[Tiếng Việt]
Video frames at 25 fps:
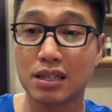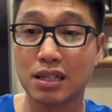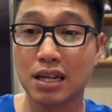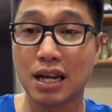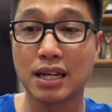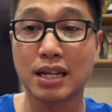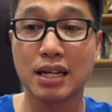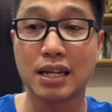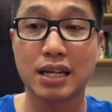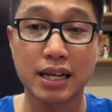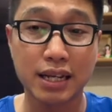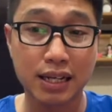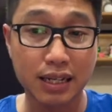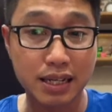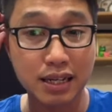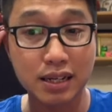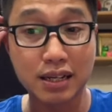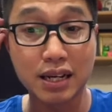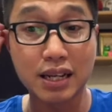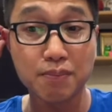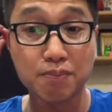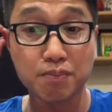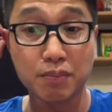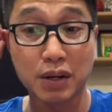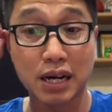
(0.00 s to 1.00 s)
Đây cái, cái
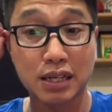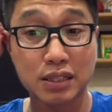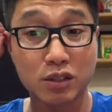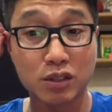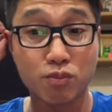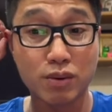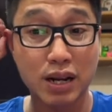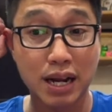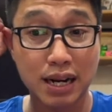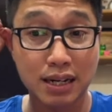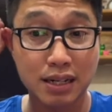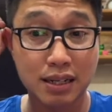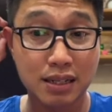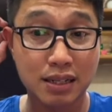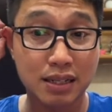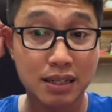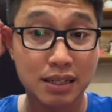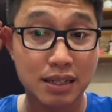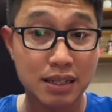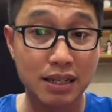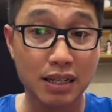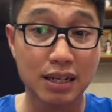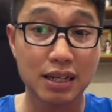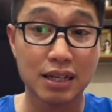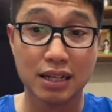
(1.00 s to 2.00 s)
clip mà Dũng
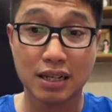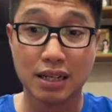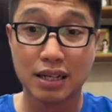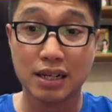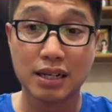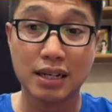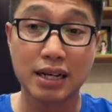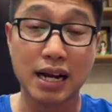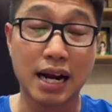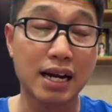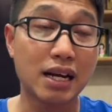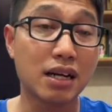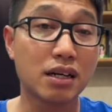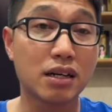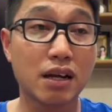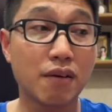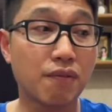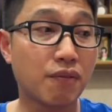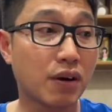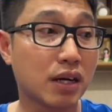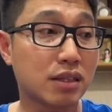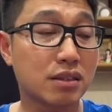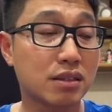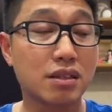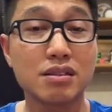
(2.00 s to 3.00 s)
đang gắn ở
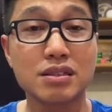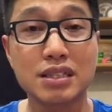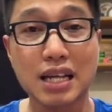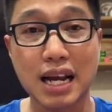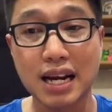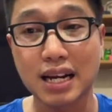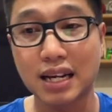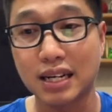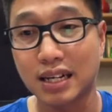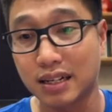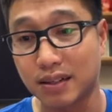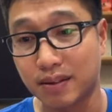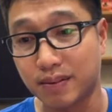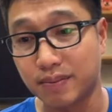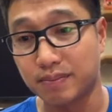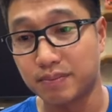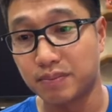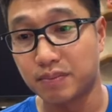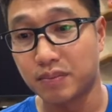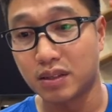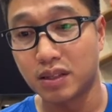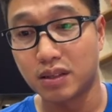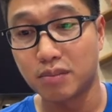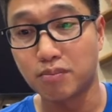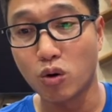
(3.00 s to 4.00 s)
cái phần tương tác này nè,
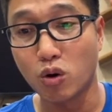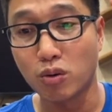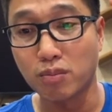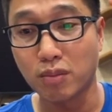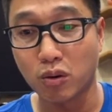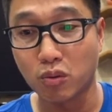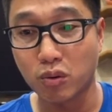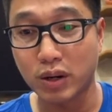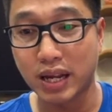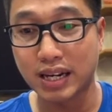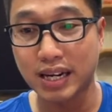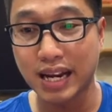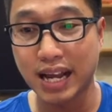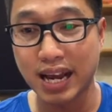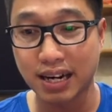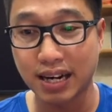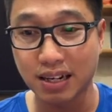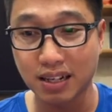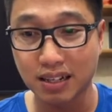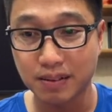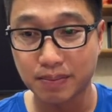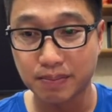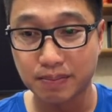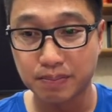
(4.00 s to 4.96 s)
bôi màu đen đen đó.